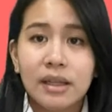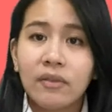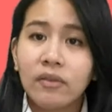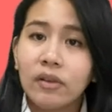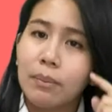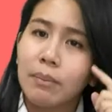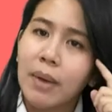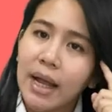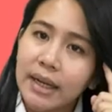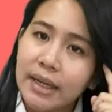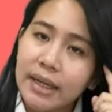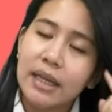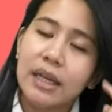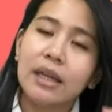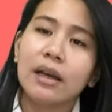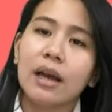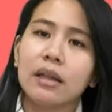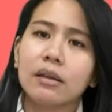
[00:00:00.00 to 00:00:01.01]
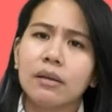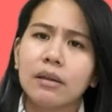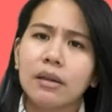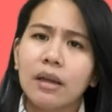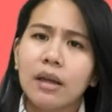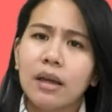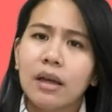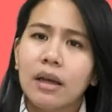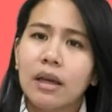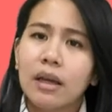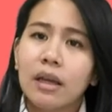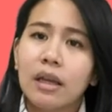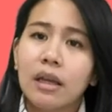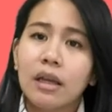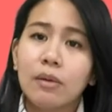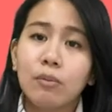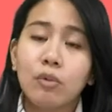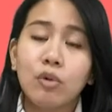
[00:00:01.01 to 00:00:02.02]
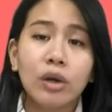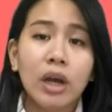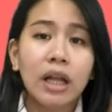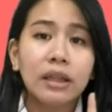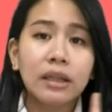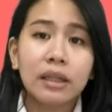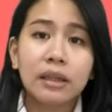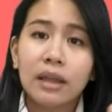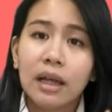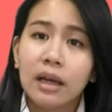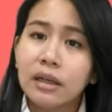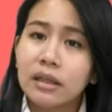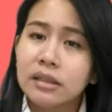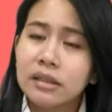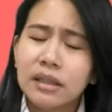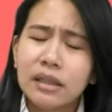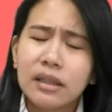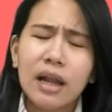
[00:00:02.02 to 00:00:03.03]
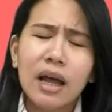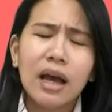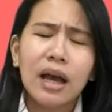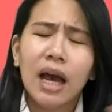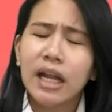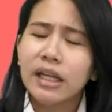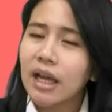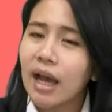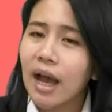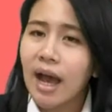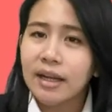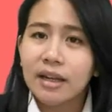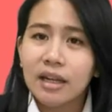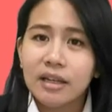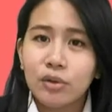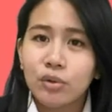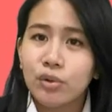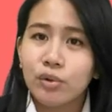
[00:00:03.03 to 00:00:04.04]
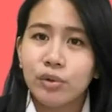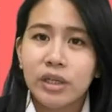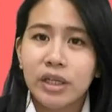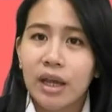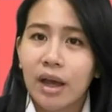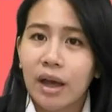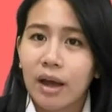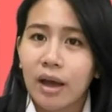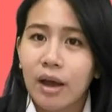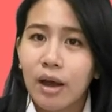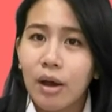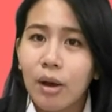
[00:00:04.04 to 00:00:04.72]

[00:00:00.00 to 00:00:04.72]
Asaf kembali ingat, bukan tentang kesenangan yang ada di dunia,